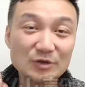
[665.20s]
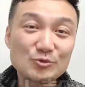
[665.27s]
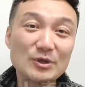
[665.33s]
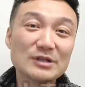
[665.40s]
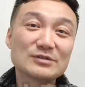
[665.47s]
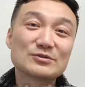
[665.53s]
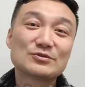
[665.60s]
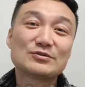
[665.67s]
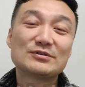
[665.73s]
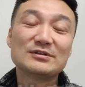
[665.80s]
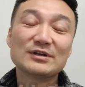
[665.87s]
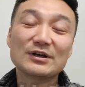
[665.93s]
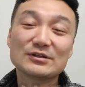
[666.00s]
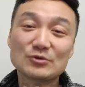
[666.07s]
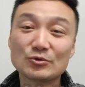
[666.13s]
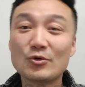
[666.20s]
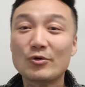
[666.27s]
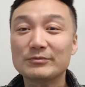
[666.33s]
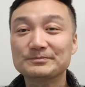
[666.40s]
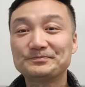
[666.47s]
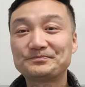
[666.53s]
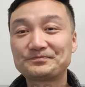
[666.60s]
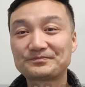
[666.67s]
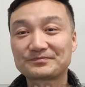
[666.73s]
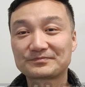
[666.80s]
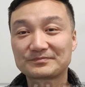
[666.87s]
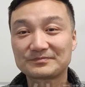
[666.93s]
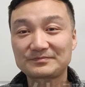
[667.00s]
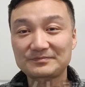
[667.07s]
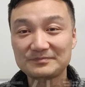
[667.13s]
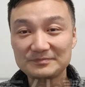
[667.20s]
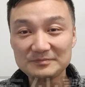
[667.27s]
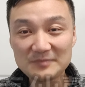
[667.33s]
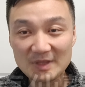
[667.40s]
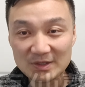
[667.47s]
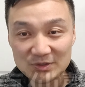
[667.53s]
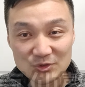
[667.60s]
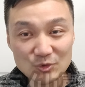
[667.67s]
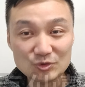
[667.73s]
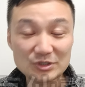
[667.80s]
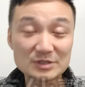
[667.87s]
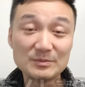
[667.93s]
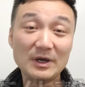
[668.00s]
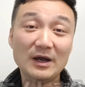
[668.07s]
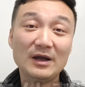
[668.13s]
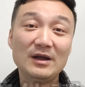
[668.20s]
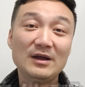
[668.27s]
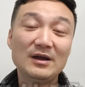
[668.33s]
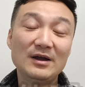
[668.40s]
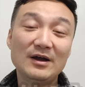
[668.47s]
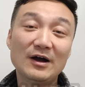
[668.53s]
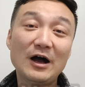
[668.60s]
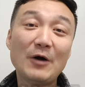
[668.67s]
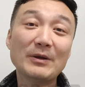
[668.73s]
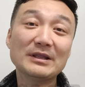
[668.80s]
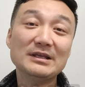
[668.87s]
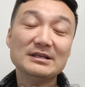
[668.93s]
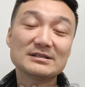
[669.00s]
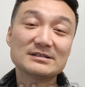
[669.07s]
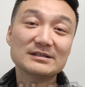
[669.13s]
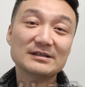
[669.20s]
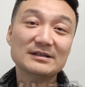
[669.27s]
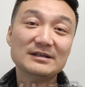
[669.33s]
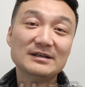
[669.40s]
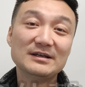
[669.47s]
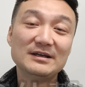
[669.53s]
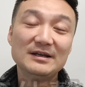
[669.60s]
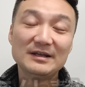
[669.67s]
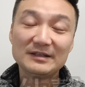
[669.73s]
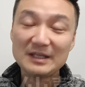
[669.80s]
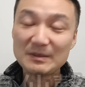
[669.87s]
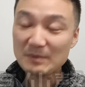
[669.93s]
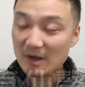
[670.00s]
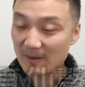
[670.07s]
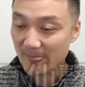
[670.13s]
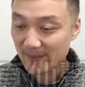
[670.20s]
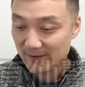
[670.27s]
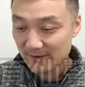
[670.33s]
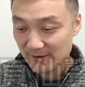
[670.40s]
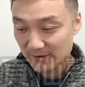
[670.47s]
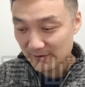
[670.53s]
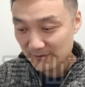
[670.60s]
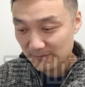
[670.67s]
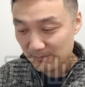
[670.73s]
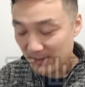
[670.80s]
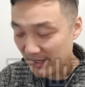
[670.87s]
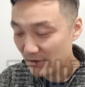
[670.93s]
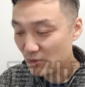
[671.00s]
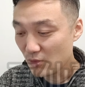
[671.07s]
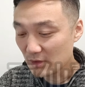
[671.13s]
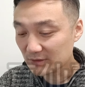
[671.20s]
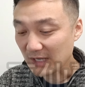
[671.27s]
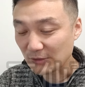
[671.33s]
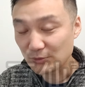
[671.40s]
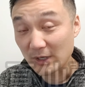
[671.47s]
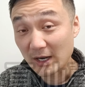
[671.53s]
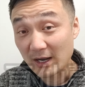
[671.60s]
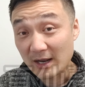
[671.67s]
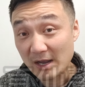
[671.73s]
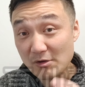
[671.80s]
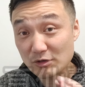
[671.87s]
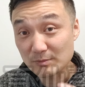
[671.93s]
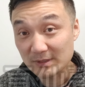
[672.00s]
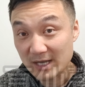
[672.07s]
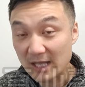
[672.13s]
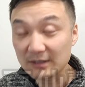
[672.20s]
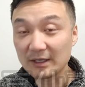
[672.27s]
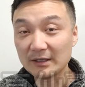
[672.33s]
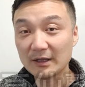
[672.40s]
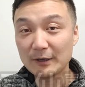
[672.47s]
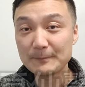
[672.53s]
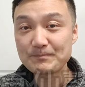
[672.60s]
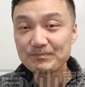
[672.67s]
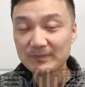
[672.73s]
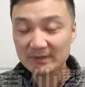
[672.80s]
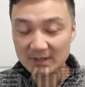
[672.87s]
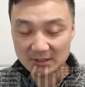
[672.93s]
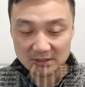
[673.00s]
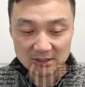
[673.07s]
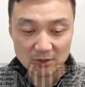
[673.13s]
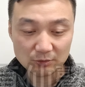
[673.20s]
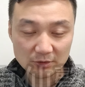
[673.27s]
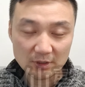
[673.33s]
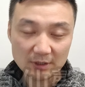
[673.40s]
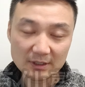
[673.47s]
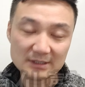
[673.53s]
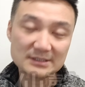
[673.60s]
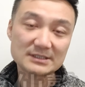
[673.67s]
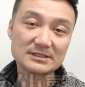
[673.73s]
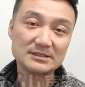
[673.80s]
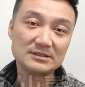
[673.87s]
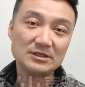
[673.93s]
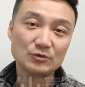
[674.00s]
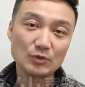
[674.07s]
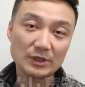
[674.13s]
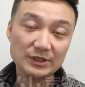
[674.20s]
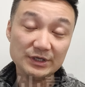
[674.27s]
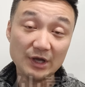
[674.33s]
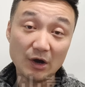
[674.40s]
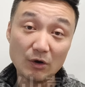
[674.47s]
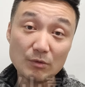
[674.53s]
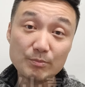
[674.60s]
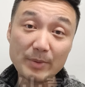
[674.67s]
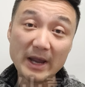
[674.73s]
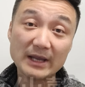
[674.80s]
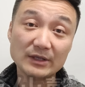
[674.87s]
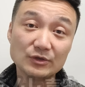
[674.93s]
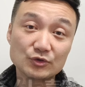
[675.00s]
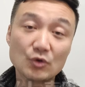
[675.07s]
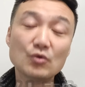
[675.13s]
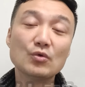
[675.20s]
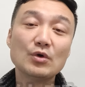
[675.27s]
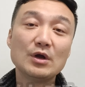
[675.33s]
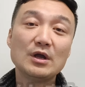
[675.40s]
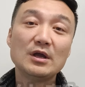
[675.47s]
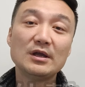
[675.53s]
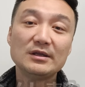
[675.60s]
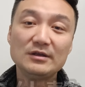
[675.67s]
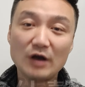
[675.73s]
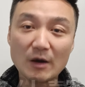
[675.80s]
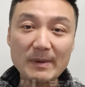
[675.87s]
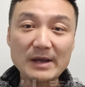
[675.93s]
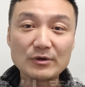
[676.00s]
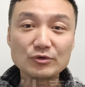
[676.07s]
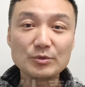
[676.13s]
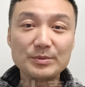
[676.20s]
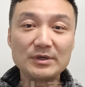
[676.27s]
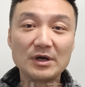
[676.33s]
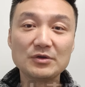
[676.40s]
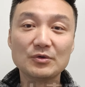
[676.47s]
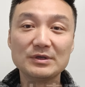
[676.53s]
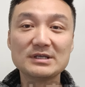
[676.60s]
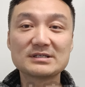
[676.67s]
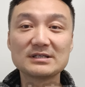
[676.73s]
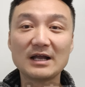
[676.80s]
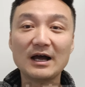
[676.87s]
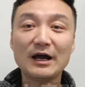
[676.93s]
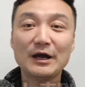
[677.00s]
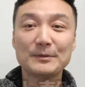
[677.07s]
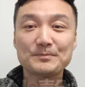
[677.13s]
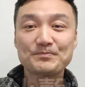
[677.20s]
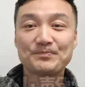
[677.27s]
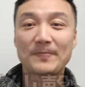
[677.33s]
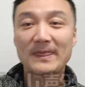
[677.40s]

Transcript: 当选这个总统，就是这么好玩的意思。那么美国大选还有什么看点呢？大家经常会听到一个词叫做摇摆州，摇摆州就比较有意思了啊。